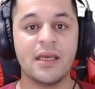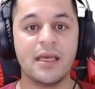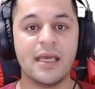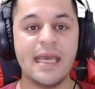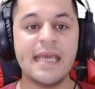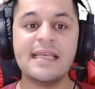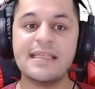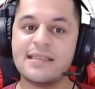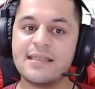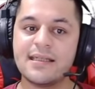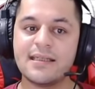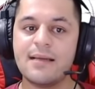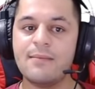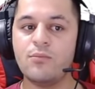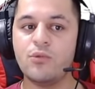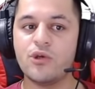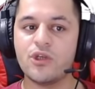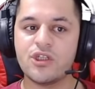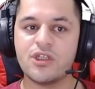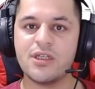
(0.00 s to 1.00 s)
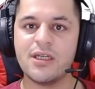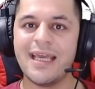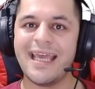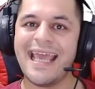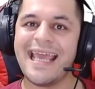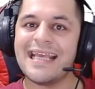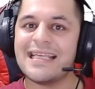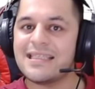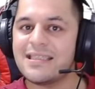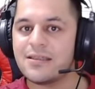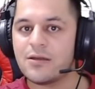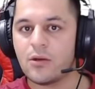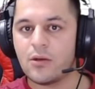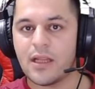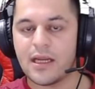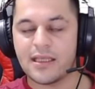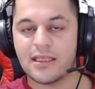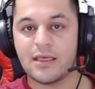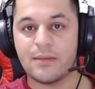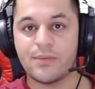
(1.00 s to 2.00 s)
Ekstradan bu işi ekstra
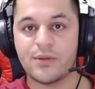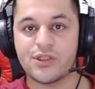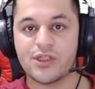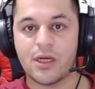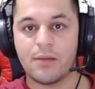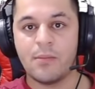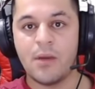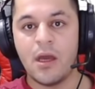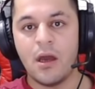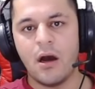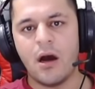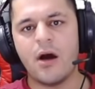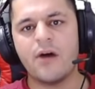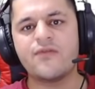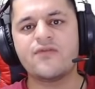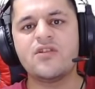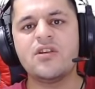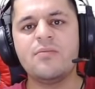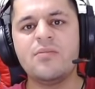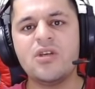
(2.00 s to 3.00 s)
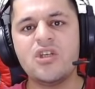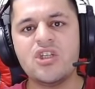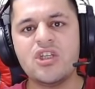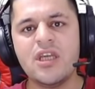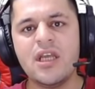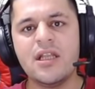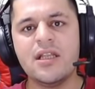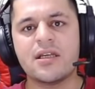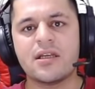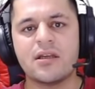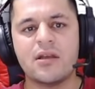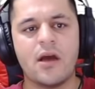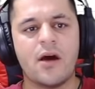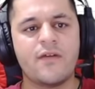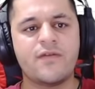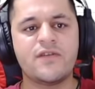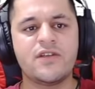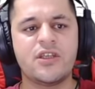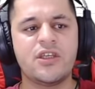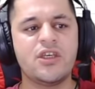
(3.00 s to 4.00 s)
olarak yapacağım. Haftada bir kişi gelir,
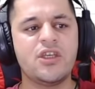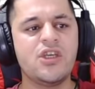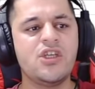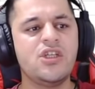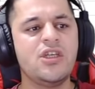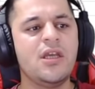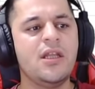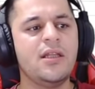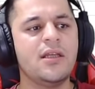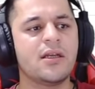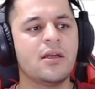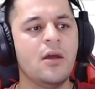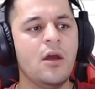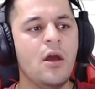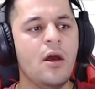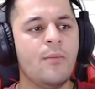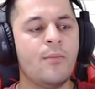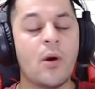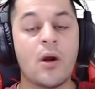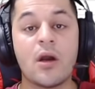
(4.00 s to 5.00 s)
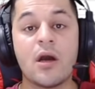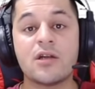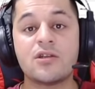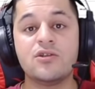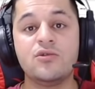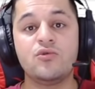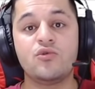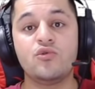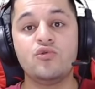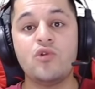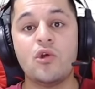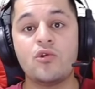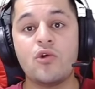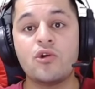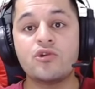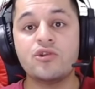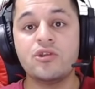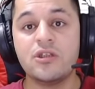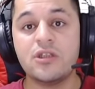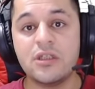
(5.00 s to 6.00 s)
hafta iki kişi gelir. Bakarsın günde
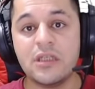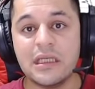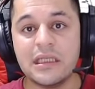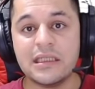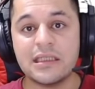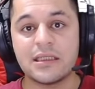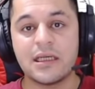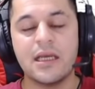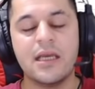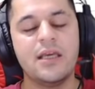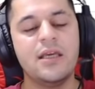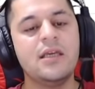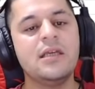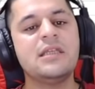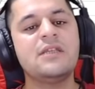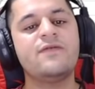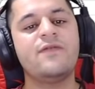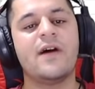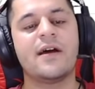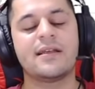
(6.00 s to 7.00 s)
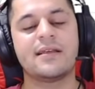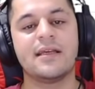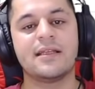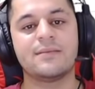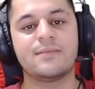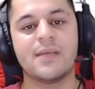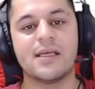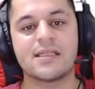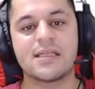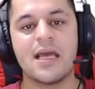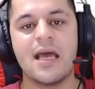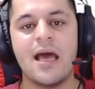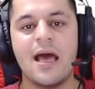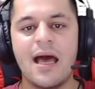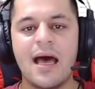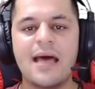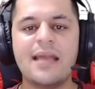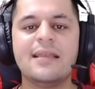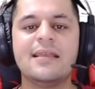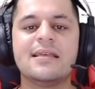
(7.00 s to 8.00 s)
dört kişi gelir. Hiç fark etmez.
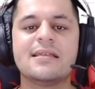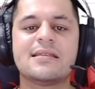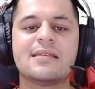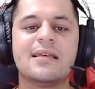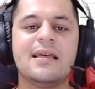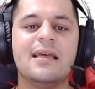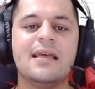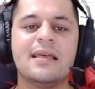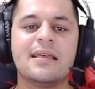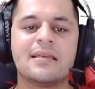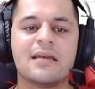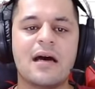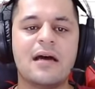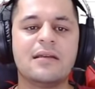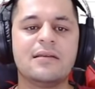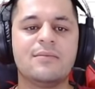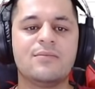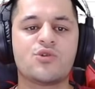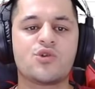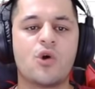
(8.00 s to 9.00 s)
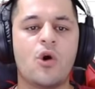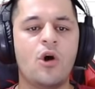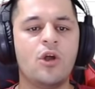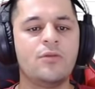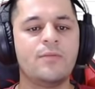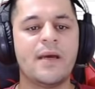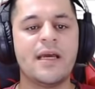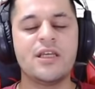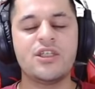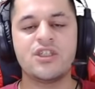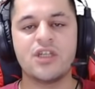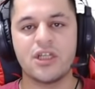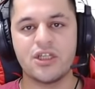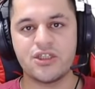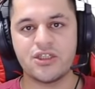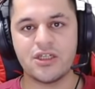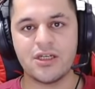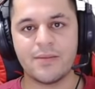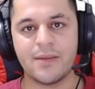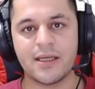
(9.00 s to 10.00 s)
Herkese yardımcı olmaya
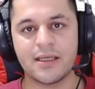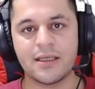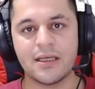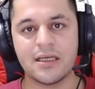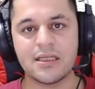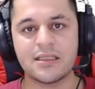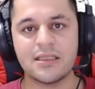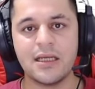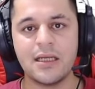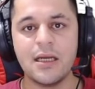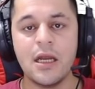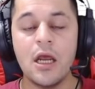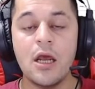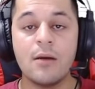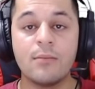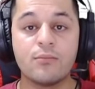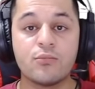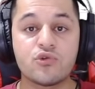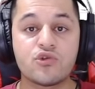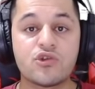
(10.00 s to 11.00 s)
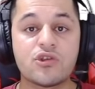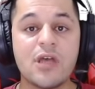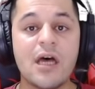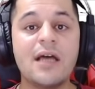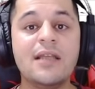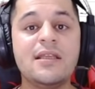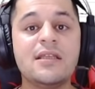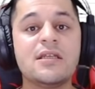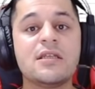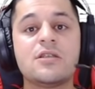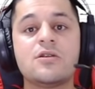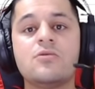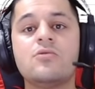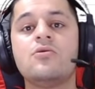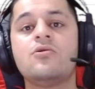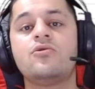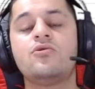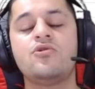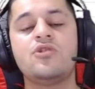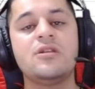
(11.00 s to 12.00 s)
çalışacağım arkadaşlar. Bu sadece
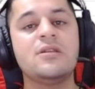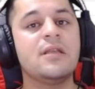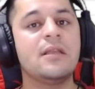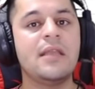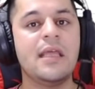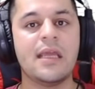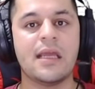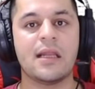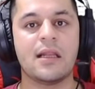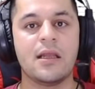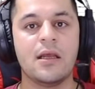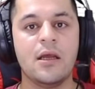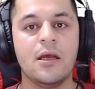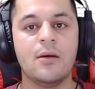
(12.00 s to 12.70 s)
Sirius için de değil.